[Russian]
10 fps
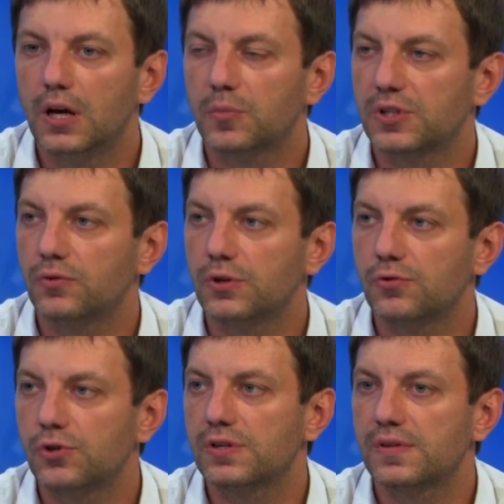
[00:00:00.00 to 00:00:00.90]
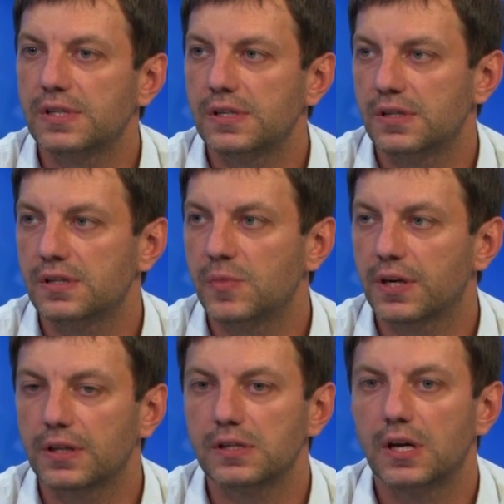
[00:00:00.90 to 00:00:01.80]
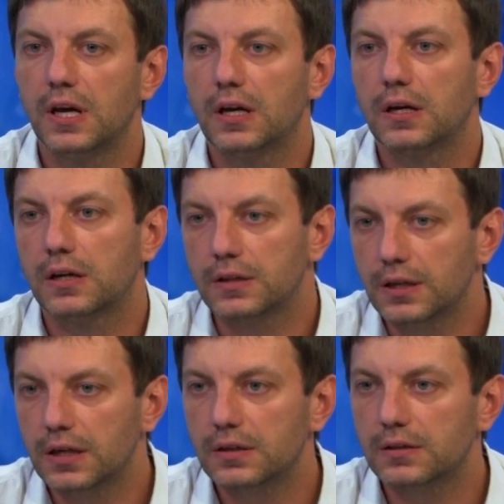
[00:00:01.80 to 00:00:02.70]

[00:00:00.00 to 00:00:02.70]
позволят существенно снизить смертность. А, да,